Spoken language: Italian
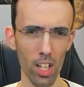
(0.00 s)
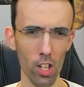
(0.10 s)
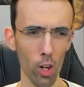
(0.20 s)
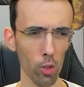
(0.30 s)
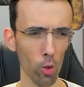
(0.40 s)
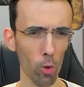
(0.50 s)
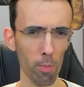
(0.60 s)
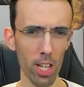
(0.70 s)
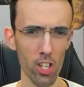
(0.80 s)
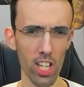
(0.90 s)
Noto con
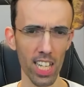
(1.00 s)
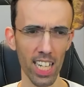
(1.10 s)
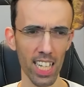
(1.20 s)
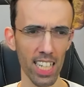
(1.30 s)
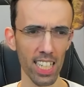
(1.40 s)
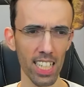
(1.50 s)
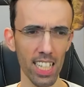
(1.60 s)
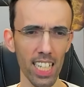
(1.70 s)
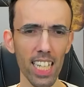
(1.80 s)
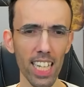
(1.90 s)
piacere. Eh,
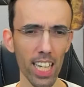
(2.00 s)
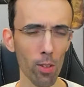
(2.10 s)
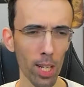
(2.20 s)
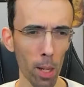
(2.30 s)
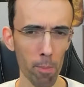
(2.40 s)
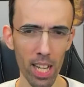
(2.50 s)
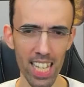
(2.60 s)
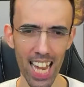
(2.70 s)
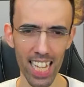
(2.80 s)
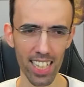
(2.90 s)
che non cambia
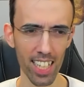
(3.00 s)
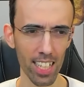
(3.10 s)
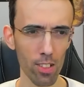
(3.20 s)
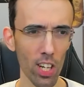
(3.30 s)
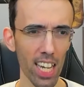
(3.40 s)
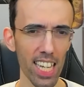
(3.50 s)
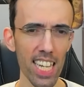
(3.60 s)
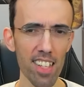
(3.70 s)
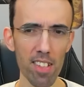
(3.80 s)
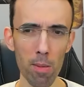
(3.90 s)
niente. Cioè,
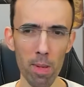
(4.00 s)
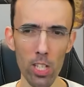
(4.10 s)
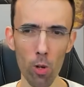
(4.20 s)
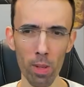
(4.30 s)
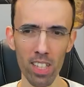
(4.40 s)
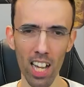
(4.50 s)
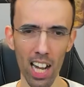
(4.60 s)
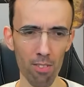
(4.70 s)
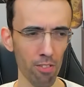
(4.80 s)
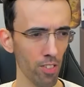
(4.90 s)
easy, medium e
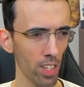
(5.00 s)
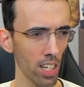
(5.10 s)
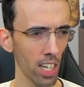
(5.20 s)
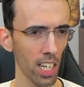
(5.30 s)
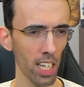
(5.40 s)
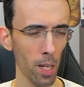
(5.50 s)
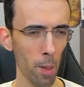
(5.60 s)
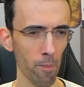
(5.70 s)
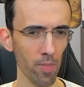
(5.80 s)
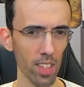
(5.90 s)
tough.
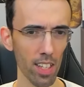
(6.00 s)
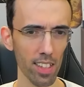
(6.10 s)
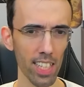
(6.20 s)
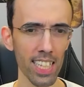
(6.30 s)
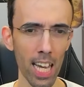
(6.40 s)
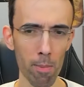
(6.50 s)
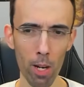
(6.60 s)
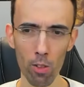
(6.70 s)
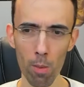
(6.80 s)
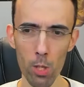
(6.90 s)

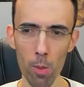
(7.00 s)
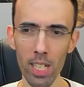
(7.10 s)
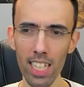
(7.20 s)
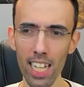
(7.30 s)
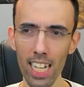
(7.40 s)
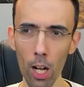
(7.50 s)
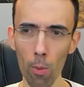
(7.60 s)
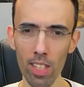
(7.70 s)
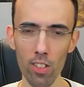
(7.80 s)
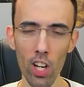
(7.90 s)
Determinano semplicemente la
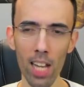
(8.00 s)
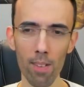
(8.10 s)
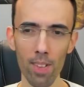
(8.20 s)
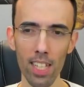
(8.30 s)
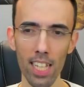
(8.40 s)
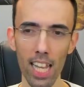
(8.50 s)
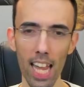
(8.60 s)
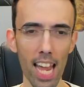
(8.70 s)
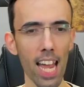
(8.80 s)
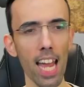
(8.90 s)
quantità. Cioè,
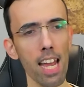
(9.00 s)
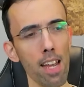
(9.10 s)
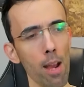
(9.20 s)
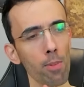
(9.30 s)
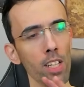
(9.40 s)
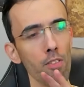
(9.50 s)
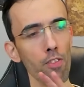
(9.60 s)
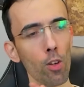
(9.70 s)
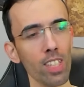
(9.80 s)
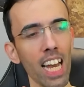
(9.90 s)
è, è, è una
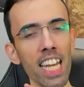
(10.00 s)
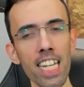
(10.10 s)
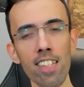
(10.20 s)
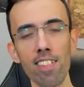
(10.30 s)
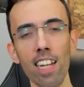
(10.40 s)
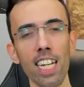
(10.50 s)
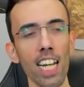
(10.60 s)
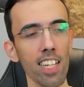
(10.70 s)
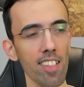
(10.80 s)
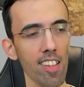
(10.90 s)
difficoltà insita
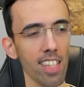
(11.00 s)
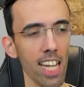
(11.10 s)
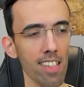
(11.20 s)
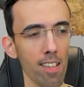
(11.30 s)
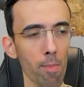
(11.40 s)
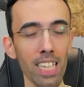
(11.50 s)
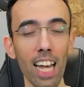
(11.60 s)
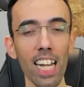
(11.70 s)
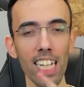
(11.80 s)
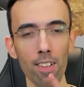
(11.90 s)
nella resistenza
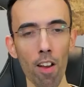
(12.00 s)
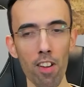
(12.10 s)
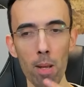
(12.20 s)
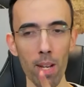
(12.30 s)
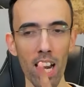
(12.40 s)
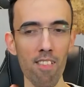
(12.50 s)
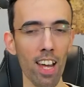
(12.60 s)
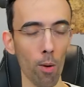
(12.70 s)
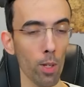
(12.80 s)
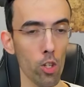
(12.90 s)
mentale che devi avere per arrivare
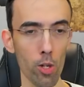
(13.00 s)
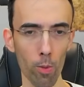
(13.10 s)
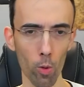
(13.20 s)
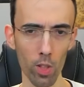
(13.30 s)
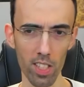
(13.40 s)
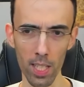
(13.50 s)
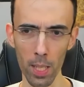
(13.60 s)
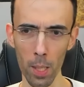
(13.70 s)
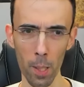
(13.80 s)
a 15 punti.